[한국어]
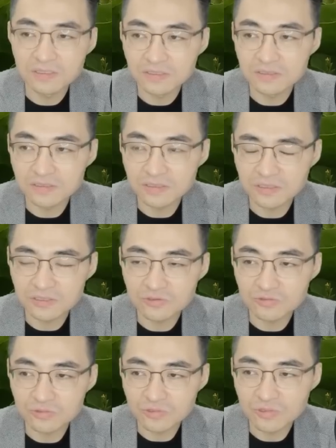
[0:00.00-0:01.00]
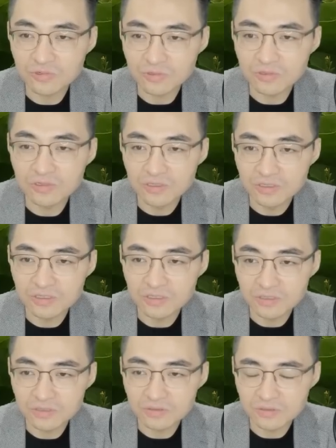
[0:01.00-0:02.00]
이제 기준으로
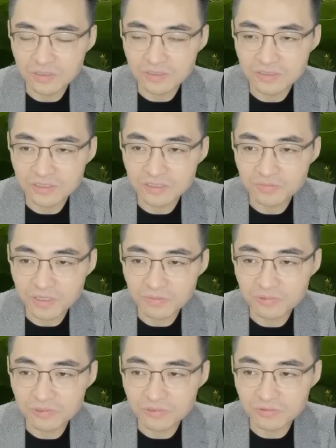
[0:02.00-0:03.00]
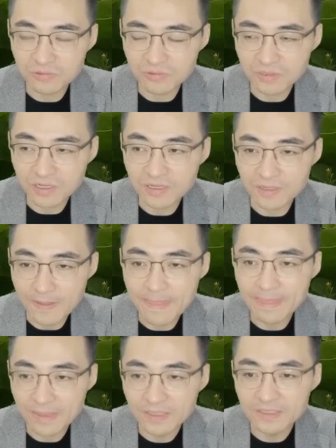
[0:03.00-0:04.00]
이, 한 칠십팔 퍼센트 정도인데
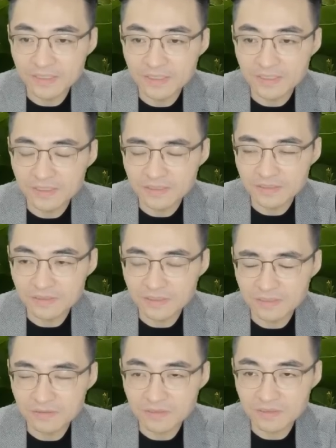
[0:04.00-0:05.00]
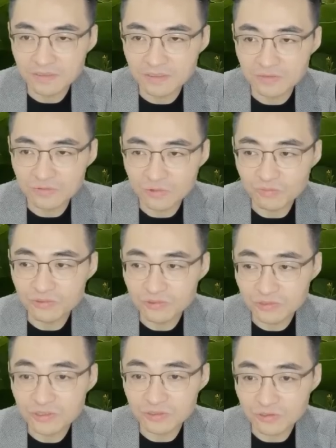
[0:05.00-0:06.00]
이게 굉장히 좀 높은
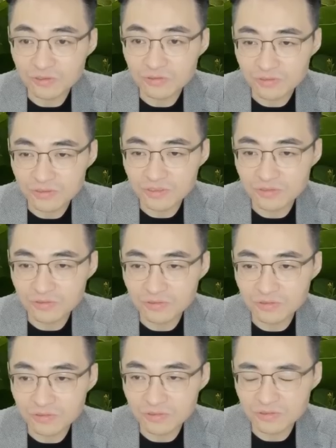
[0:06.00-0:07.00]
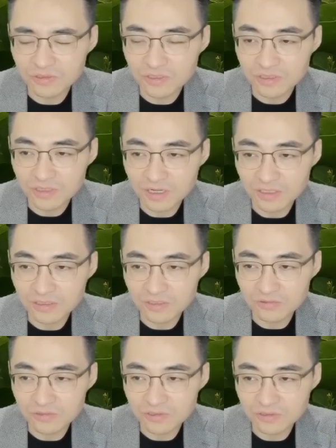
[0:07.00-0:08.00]
수치죠. 그리고 양대
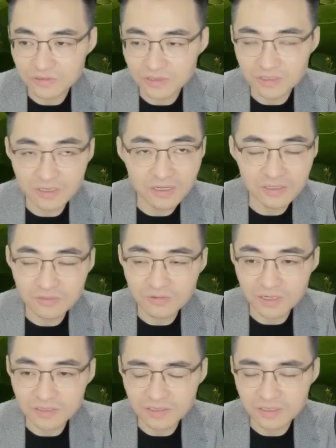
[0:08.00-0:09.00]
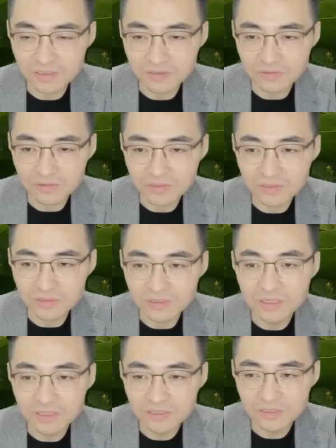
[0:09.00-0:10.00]
국적사 대한항공, 아시아나항공은
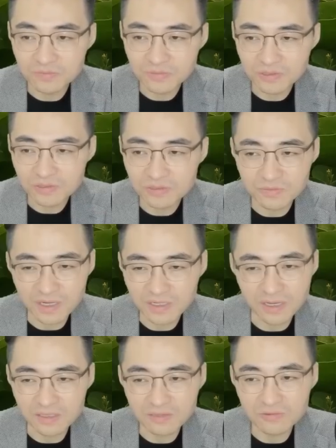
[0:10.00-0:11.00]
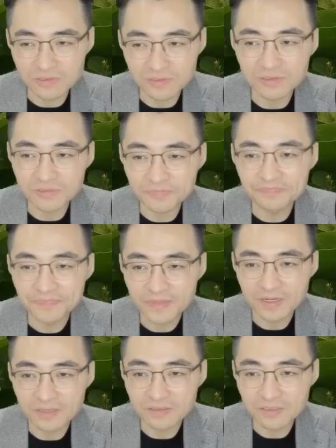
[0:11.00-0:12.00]
증편을 좀 많이 안 하고 있어요.
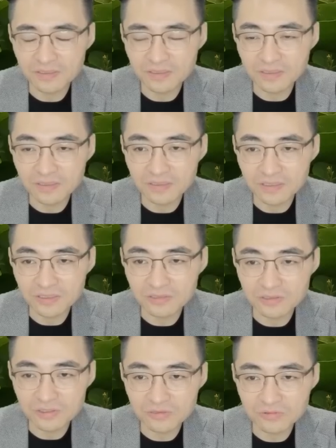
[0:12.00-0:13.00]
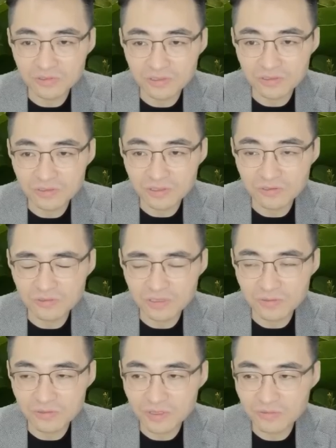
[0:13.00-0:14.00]
아시아나가 이천십구년 일월
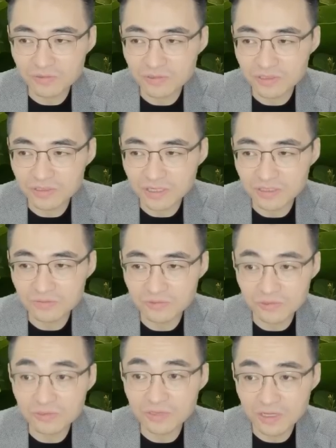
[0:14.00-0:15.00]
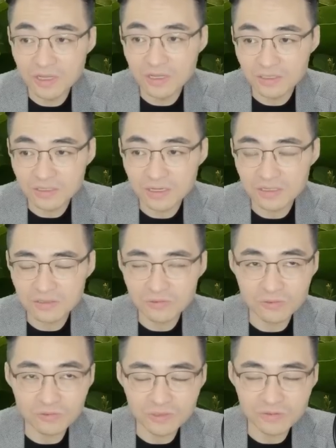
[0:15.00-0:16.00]
대비 회복률이 사십육,
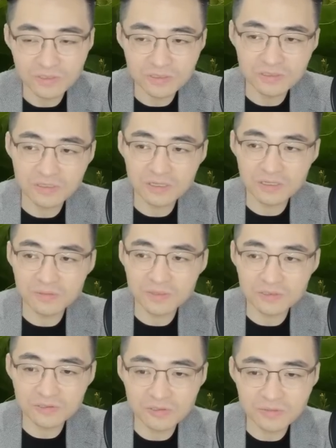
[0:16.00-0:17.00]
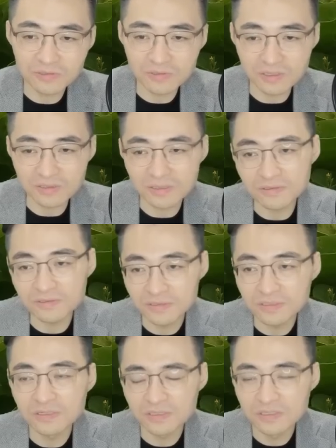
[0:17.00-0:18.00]
대한항공이 오십에 그때 대비해서 절반도 안 돼요.
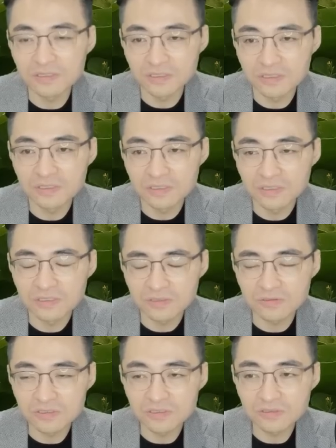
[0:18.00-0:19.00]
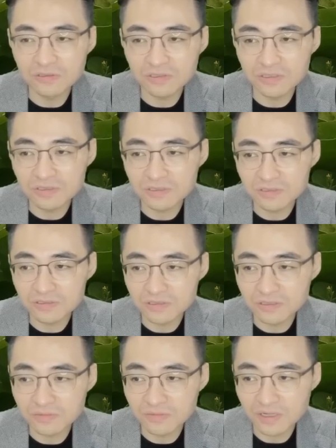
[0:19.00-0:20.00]
근거리는
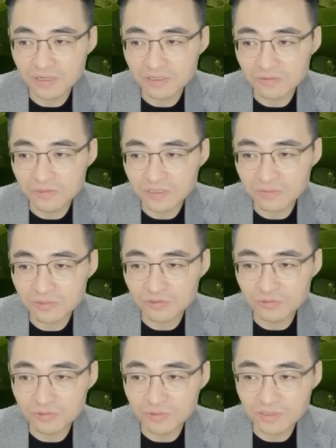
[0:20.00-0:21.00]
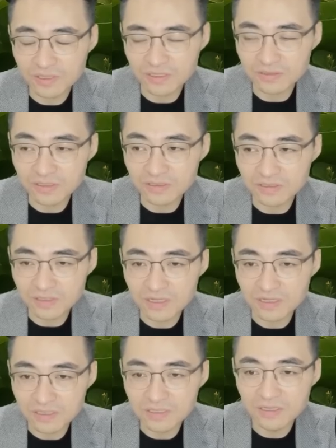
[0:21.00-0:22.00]
지금 대한항공이 삼십구 퍼센트밖에 안
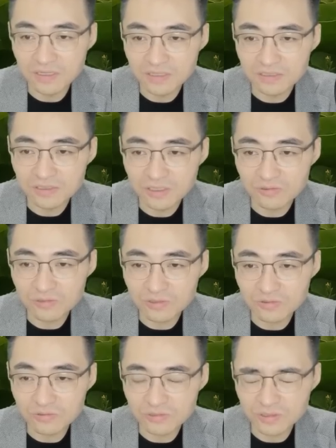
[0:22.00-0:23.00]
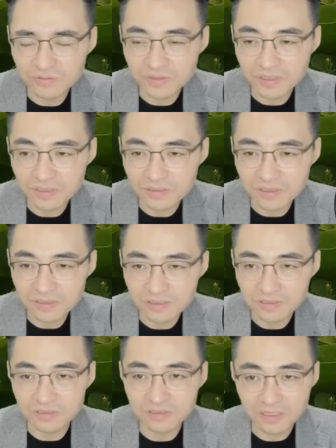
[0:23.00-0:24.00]
되는데 제주항공 구십사, 그러니까
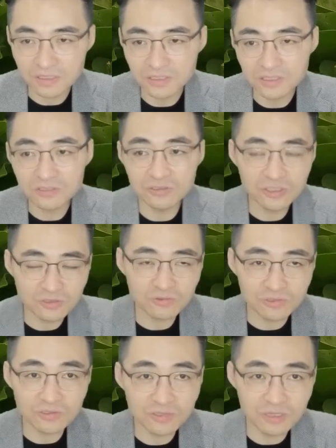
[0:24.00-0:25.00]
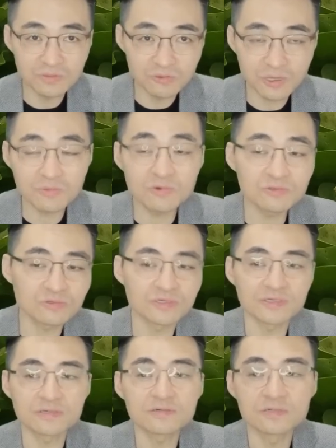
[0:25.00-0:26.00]
그때 이천십구년 대비
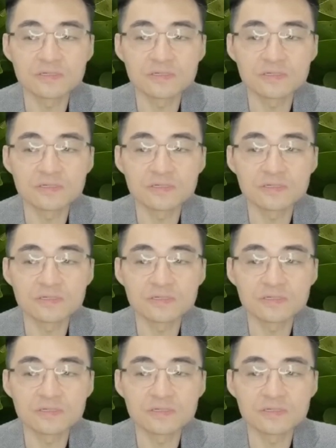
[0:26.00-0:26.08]
회복률이에요.